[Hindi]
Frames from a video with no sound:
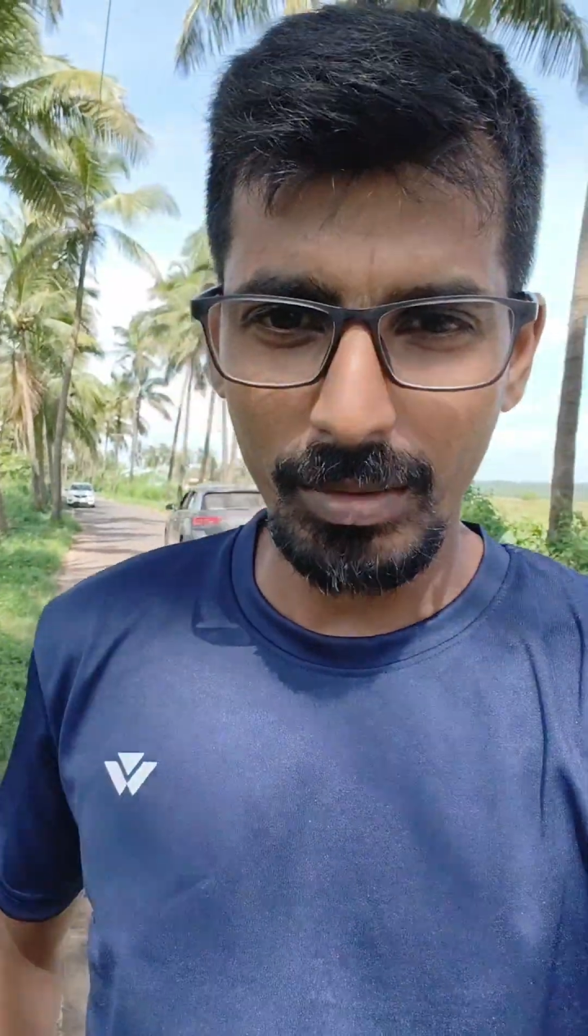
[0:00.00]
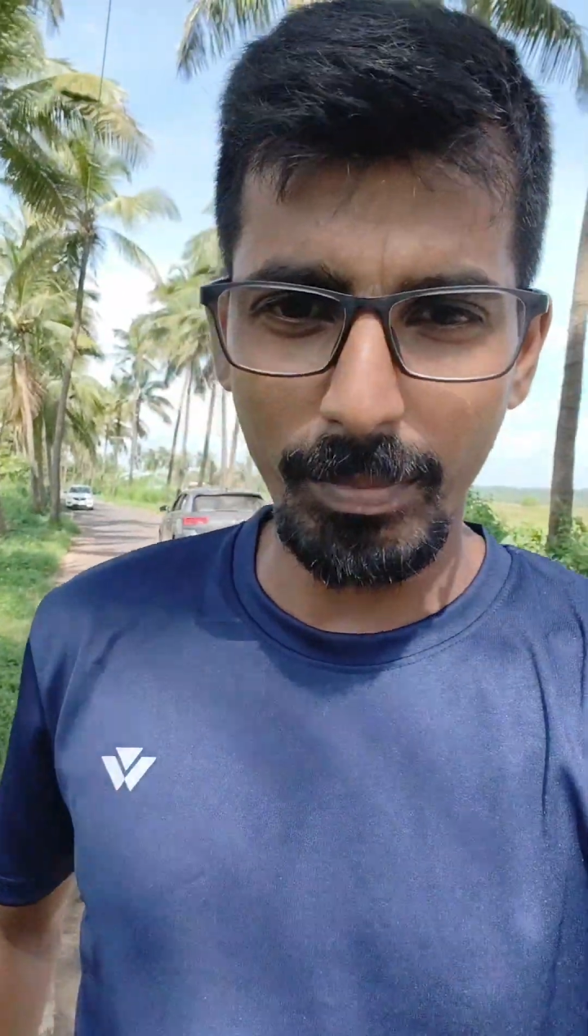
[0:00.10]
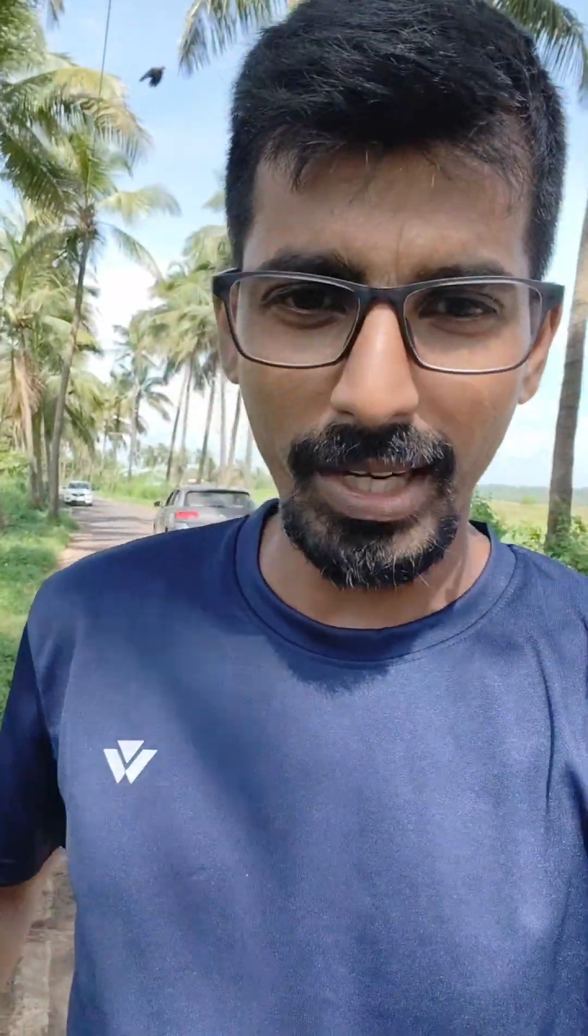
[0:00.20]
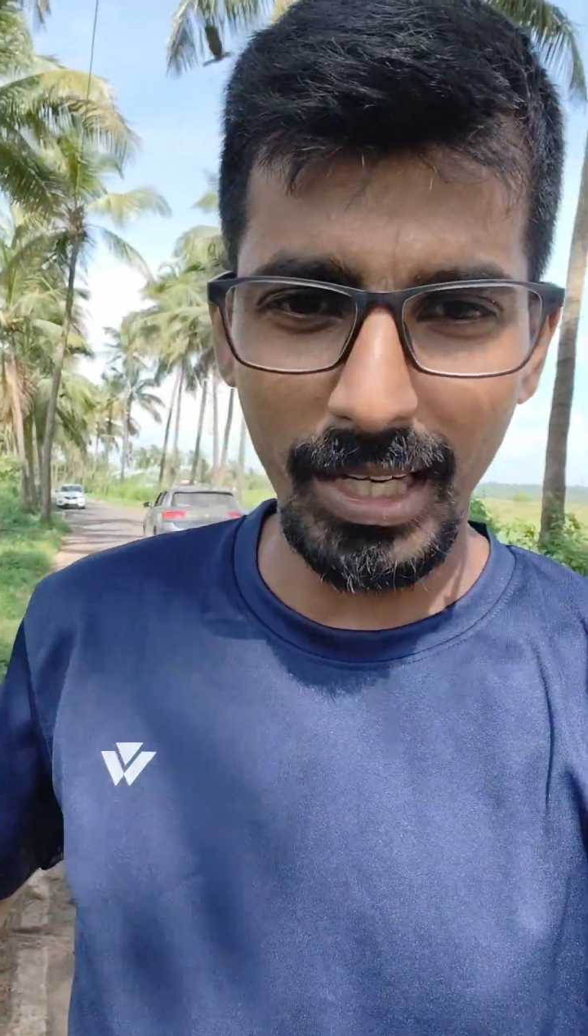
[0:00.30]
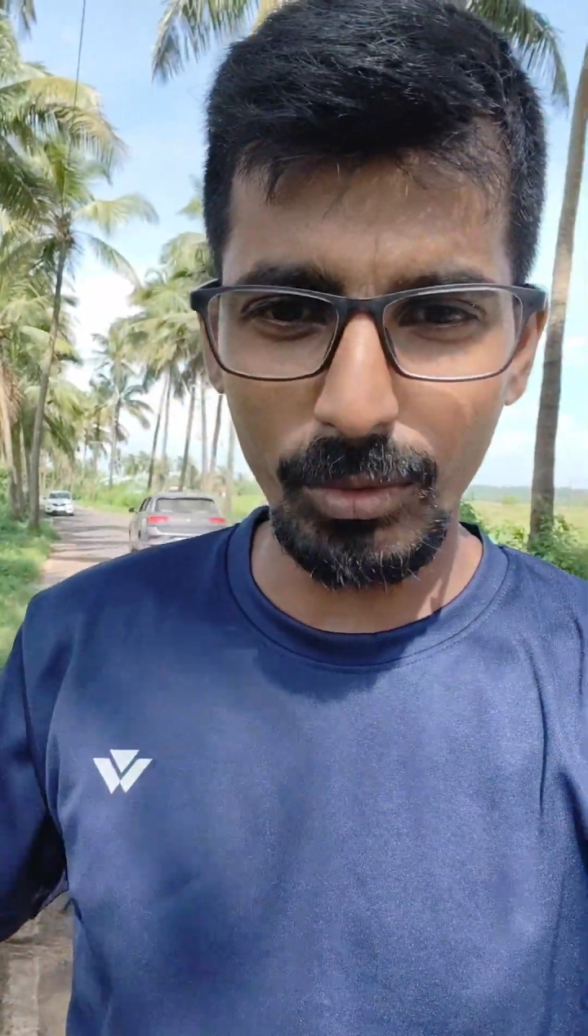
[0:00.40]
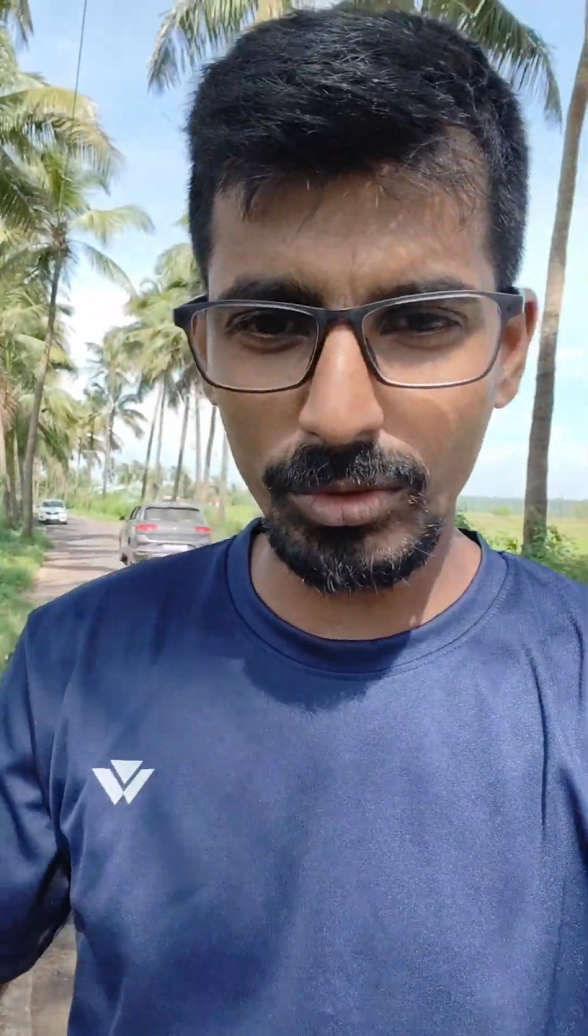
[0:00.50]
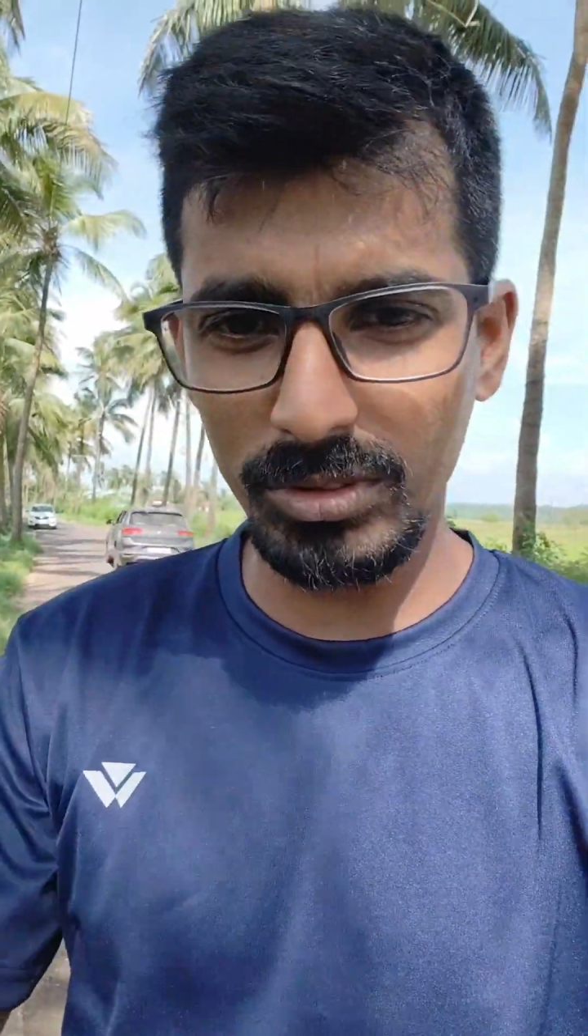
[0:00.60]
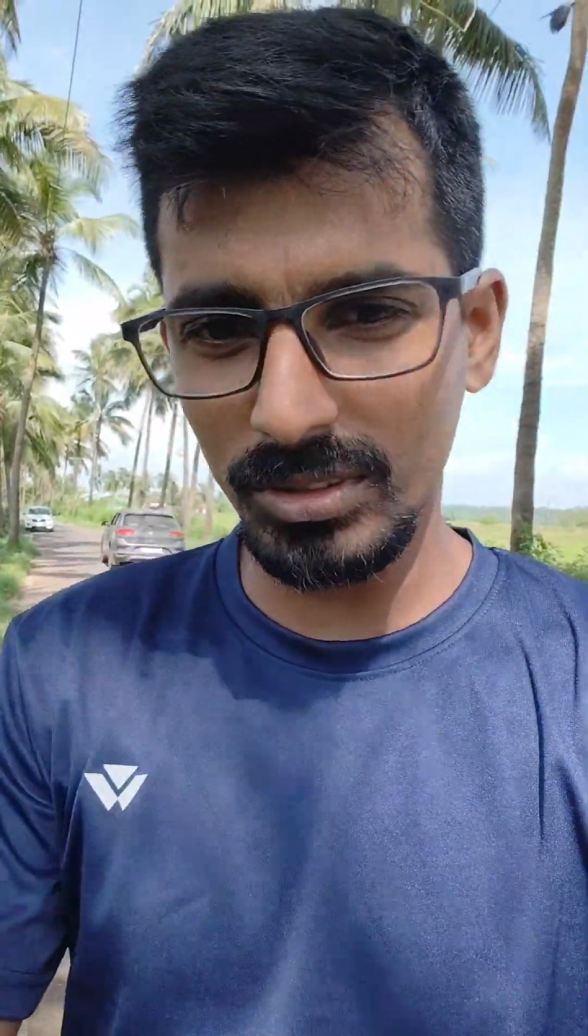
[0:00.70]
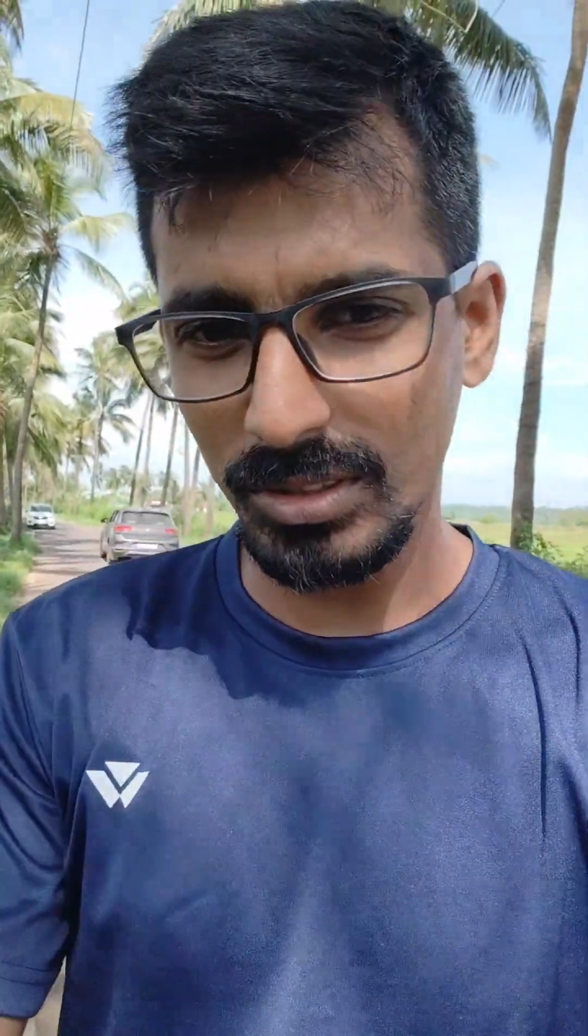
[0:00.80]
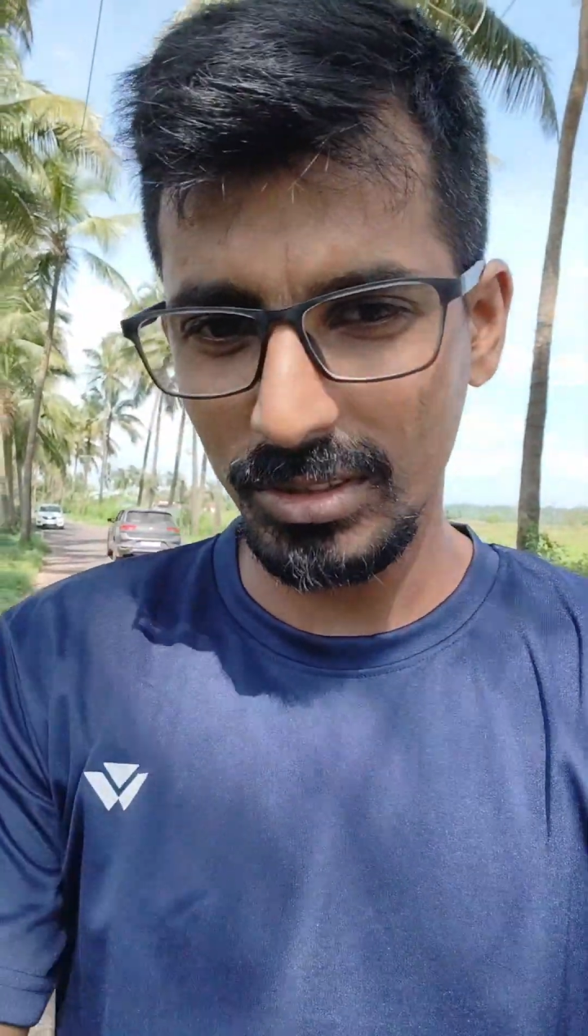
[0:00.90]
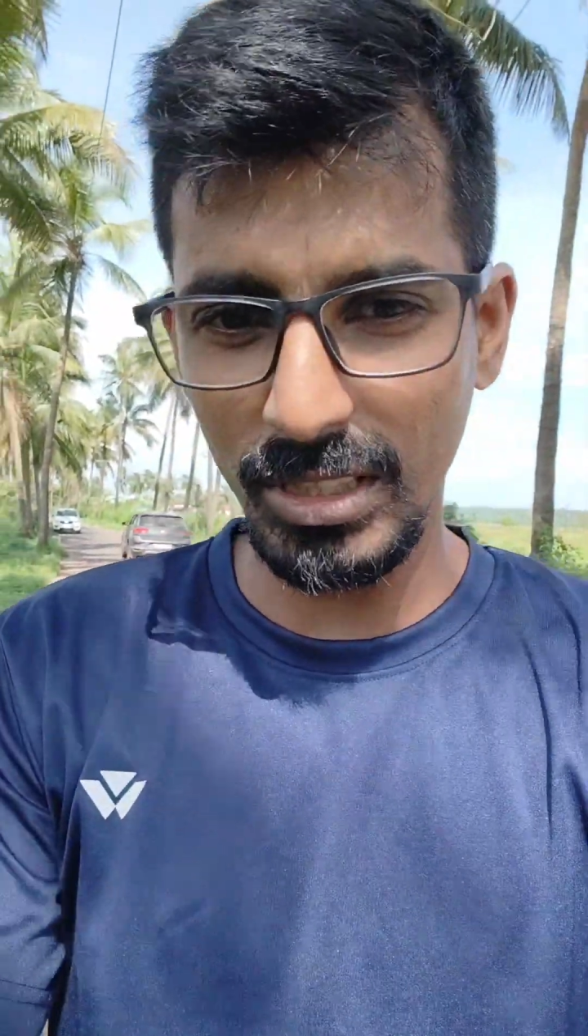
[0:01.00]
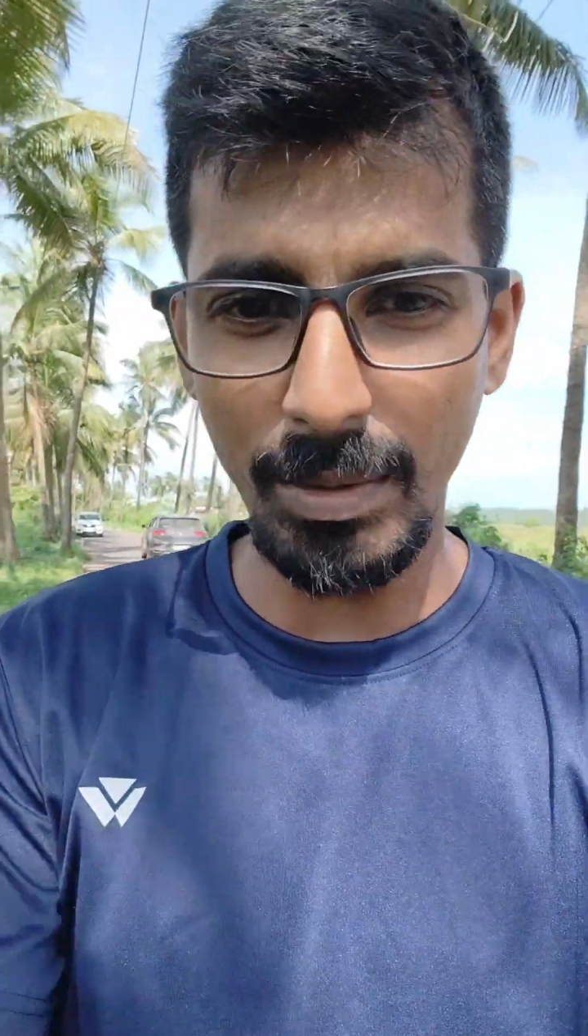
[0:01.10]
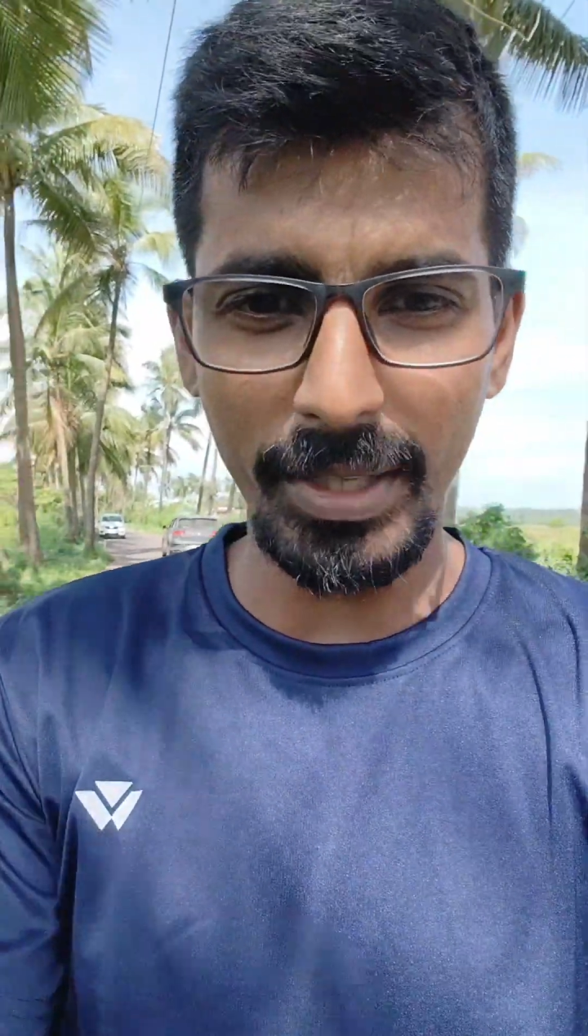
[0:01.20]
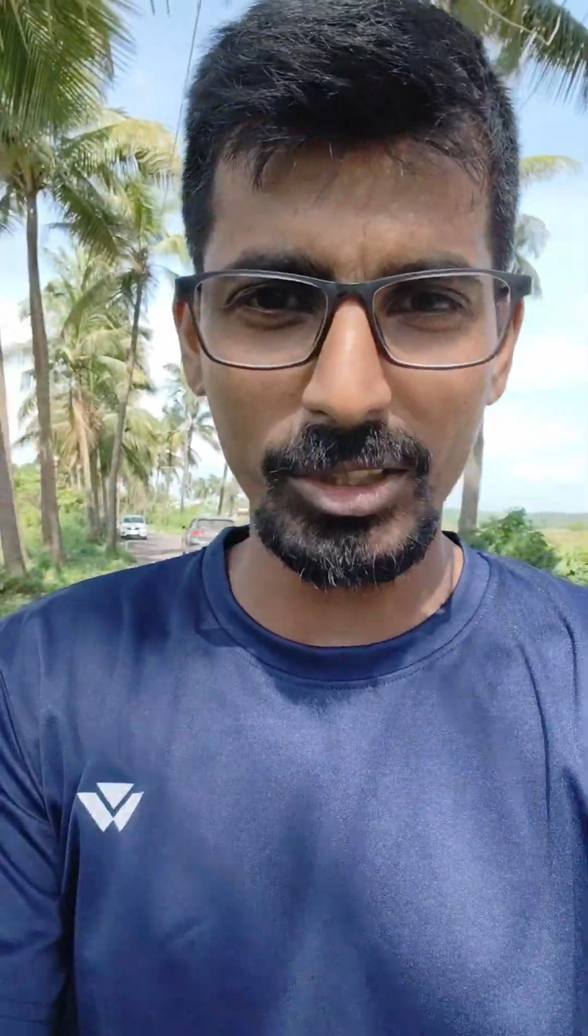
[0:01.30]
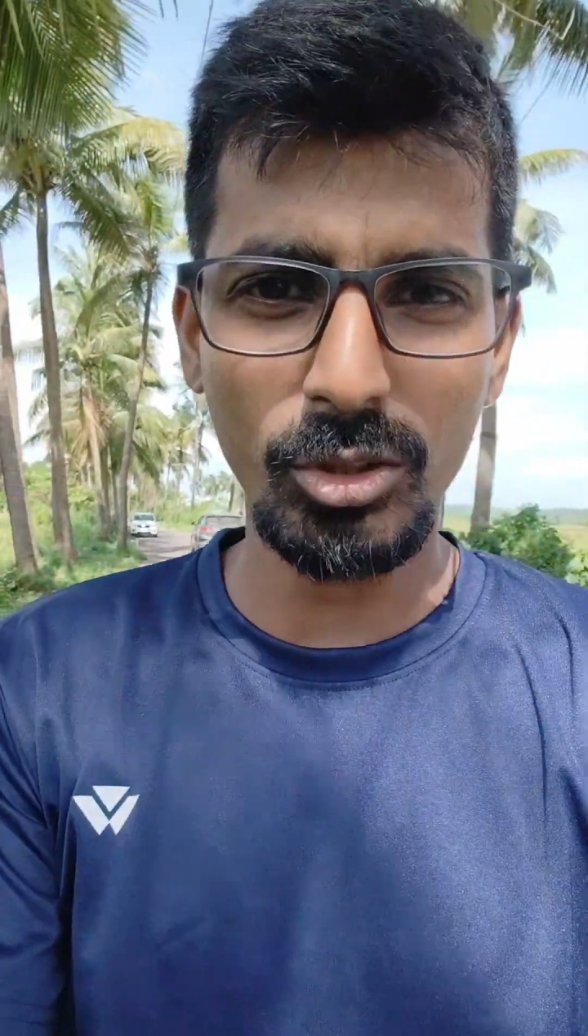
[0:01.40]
पहले कुछ सिनेमेटिक